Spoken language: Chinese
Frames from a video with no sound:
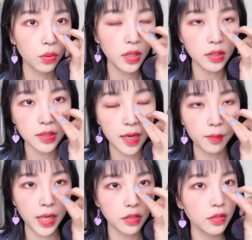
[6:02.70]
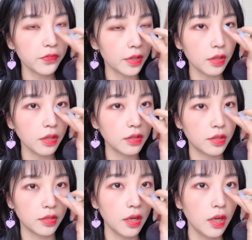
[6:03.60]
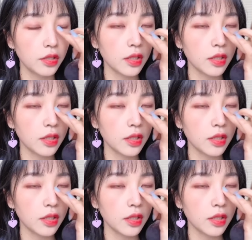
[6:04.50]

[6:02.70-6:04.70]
多摁一下，把这个粉摁实，